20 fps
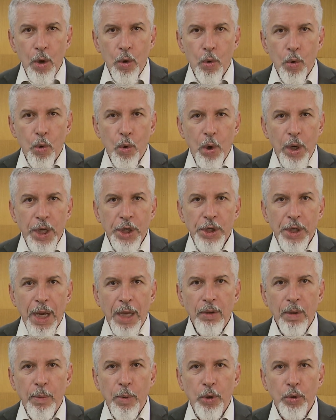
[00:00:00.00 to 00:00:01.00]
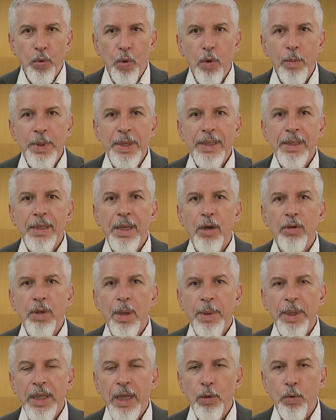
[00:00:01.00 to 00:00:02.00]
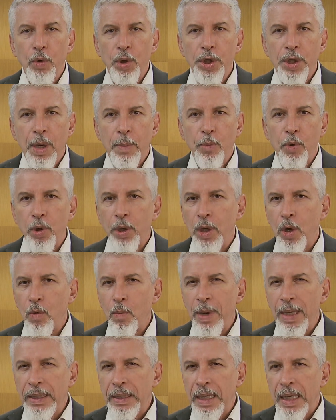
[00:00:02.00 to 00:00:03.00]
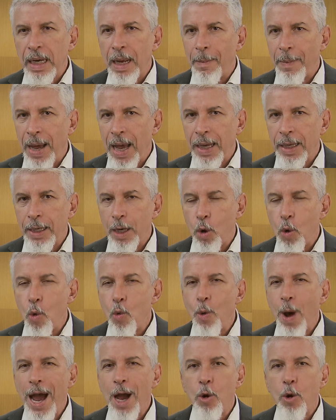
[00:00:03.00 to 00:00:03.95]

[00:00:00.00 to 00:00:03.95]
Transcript: O colegiado apontou omissão da metalúrgica por não manter a máquina com o um ar